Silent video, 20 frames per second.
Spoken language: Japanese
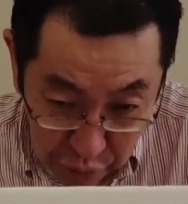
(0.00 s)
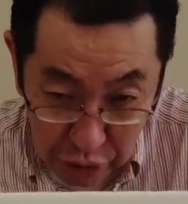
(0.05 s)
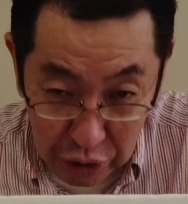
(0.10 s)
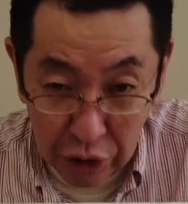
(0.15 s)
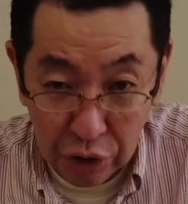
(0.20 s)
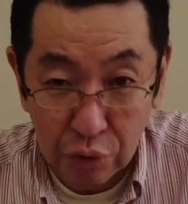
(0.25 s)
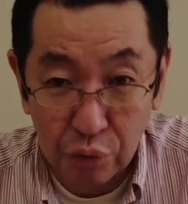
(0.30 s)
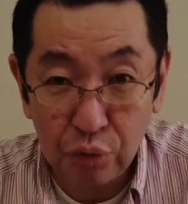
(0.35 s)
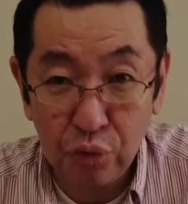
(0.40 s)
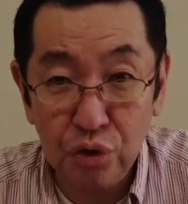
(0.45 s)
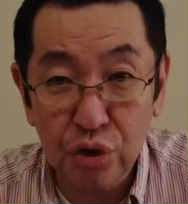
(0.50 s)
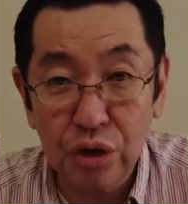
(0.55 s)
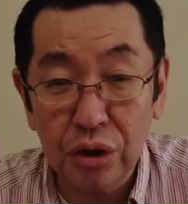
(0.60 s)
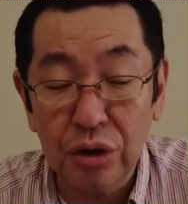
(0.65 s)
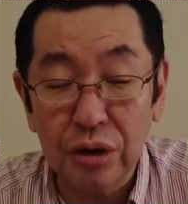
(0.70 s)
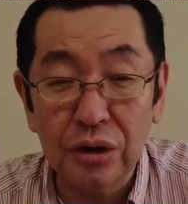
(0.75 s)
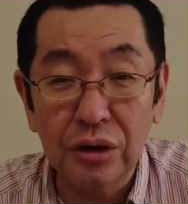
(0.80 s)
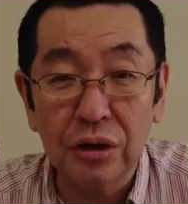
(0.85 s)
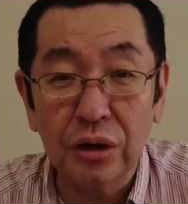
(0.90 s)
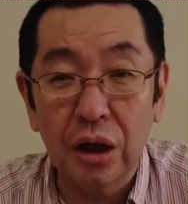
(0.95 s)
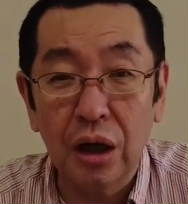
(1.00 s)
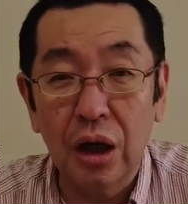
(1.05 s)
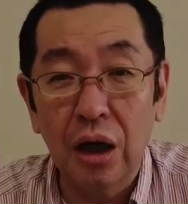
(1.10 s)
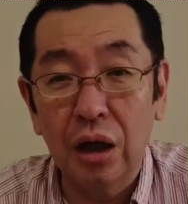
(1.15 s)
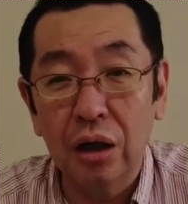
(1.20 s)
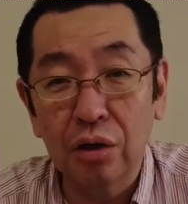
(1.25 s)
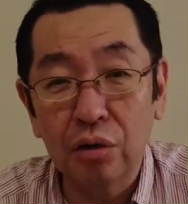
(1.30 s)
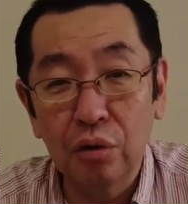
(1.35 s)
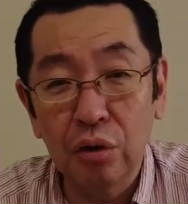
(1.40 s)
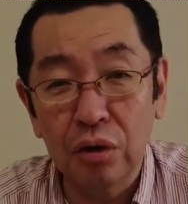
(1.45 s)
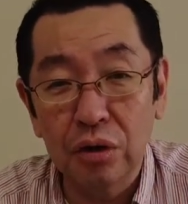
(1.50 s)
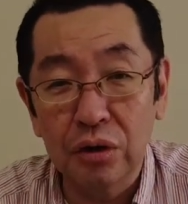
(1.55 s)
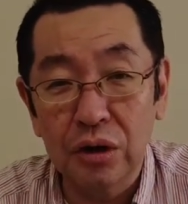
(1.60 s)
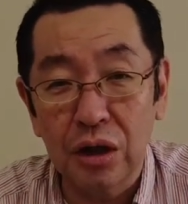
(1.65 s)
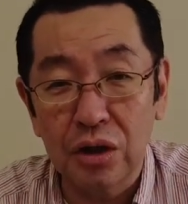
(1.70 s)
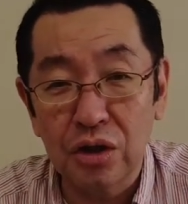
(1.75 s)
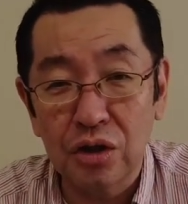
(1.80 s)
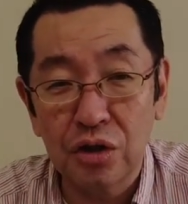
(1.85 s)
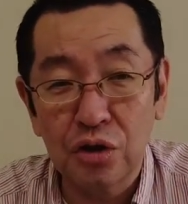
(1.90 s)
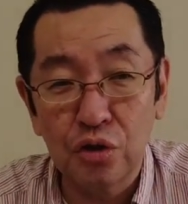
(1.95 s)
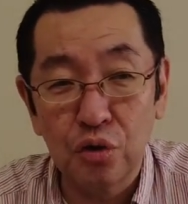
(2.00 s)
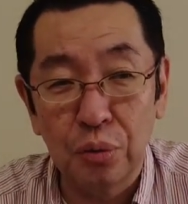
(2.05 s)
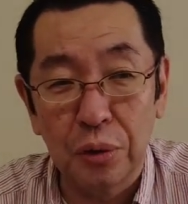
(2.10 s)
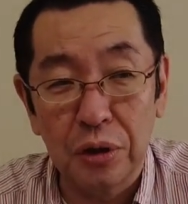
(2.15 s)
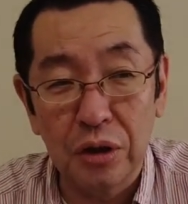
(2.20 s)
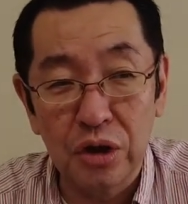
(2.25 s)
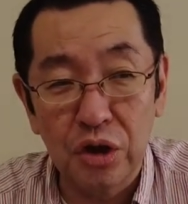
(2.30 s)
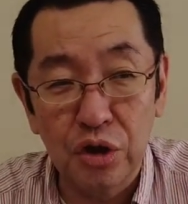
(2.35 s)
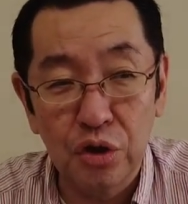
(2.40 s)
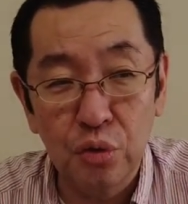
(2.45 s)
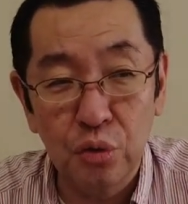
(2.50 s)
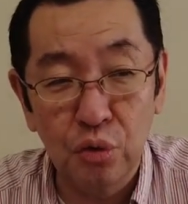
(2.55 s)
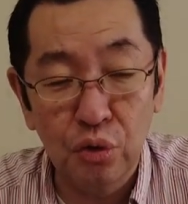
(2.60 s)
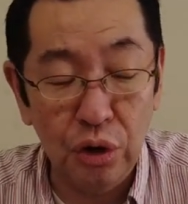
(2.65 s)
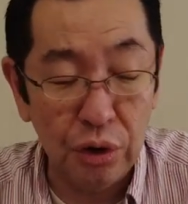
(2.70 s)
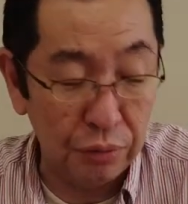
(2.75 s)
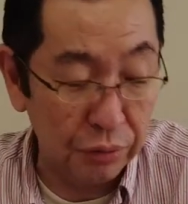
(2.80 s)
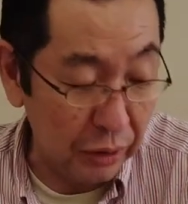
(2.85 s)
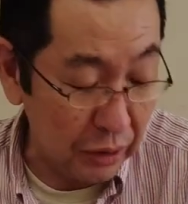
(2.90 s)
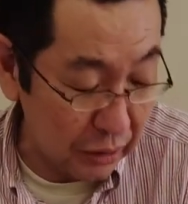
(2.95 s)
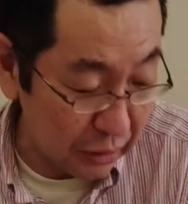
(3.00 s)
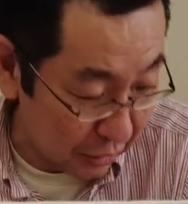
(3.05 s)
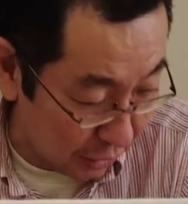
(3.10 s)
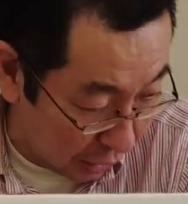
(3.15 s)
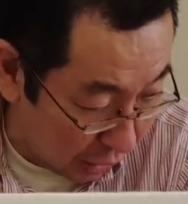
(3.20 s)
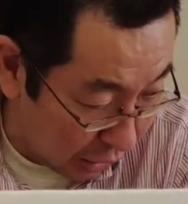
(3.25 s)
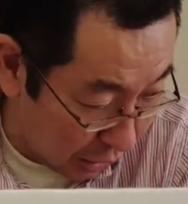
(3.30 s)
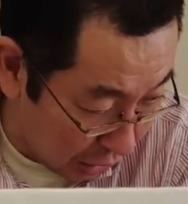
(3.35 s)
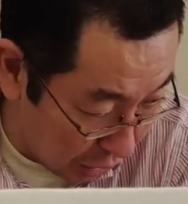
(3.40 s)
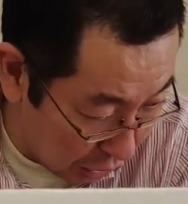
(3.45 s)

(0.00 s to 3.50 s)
人気を落としてるんですが去年の皐月賞馬のジオグリフですね